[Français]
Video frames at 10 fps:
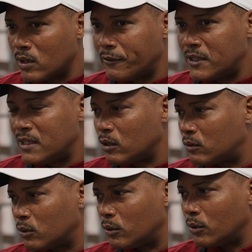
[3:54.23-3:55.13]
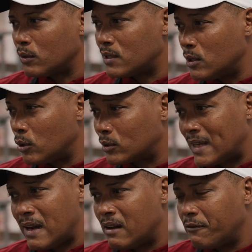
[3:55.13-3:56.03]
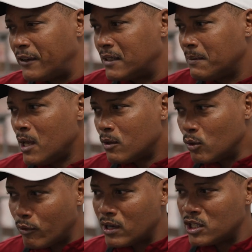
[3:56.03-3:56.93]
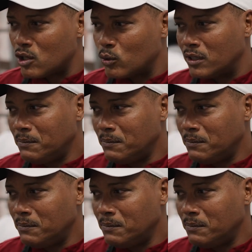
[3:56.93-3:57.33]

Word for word: fait, c'est notre, notre salaire en fait, de voir les gens contents.